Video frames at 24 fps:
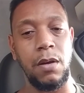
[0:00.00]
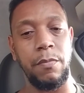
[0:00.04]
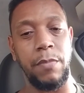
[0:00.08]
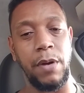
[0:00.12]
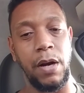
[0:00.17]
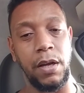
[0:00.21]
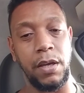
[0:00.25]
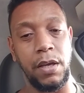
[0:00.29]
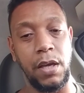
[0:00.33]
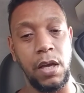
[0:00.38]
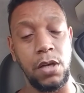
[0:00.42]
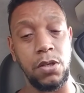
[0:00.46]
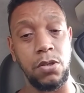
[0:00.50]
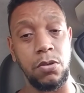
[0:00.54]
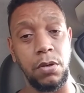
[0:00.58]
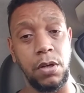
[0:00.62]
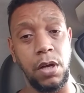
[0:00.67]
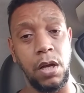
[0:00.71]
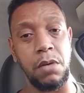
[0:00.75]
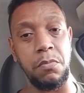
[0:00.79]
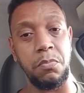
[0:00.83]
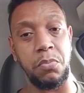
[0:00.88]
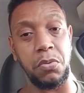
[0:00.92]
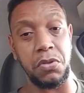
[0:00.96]
Para quem achou
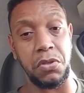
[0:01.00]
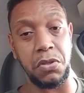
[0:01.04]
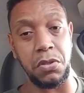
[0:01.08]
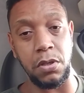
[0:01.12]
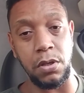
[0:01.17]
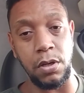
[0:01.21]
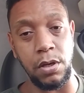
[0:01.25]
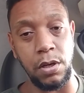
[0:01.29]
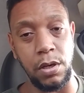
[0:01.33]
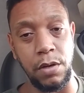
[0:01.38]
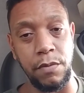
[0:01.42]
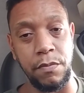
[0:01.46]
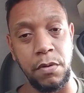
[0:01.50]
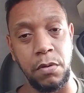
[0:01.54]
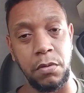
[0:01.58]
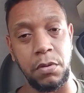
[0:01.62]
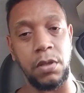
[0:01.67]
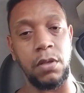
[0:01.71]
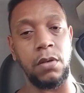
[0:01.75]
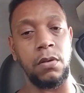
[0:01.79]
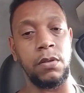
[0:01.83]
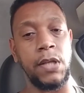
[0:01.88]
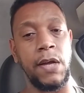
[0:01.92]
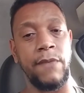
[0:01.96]
que era impossível,
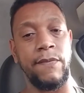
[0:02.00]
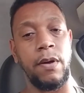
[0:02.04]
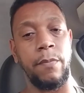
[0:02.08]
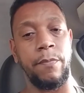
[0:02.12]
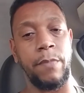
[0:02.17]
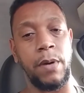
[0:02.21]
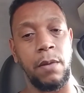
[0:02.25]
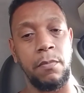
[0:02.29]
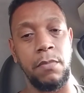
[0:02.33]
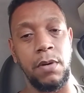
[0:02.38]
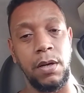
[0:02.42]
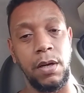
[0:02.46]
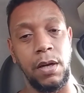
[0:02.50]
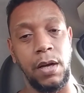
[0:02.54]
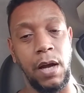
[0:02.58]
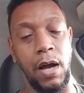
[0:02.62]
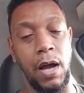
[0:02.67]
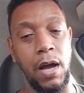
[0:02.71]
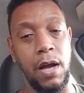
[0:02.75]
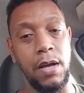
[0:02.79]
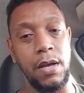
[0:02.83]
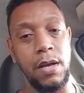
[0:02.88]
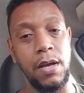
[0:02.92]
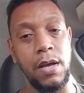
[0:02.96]
que não dava para
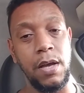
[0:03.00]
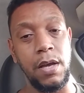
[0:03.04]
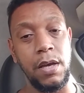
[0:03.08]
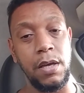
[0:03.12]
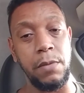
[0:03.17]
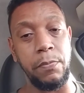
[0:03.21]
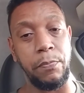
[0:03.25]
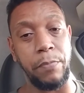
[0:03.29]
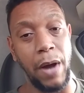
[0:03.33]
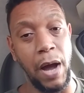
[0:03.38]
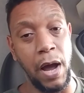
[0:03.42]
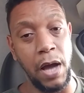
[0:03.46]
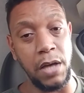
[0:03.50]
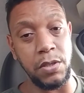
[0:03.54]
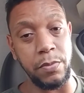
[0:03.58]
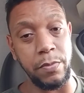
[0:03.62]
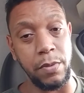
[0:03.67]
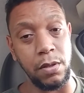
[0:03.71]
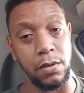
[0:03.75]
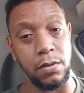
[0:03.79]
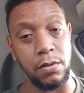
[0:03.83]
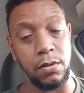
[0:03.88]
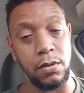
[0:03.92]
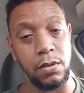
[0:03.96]
bancar, e
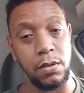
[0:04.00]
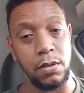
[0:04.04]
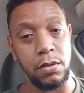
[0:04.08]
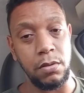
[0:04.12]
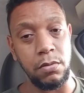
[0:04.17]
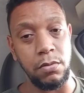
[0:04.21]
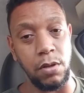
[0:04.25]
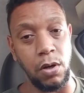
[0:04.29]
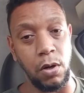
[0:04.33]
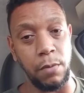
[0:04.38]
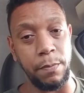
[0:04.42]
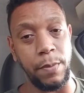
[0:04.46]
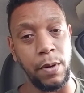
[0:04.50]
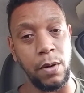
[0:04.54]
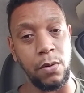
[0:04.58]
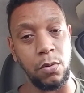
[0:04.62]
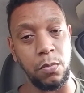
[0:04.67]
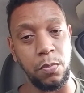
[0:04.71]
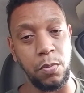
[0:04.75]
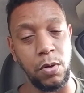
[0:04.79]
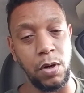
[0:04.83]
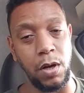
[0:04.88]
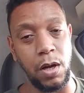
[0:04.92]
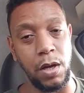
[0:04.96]
pasmem, não
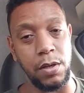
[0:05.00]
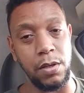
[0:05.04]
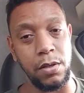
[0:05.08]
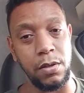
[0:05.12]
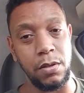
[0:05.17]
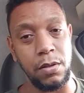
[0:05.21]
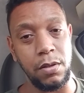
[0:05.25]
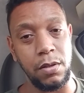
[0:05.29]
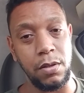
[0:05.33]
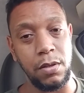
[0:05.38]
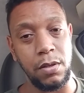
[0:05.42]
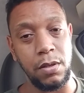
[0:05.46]
parou por aí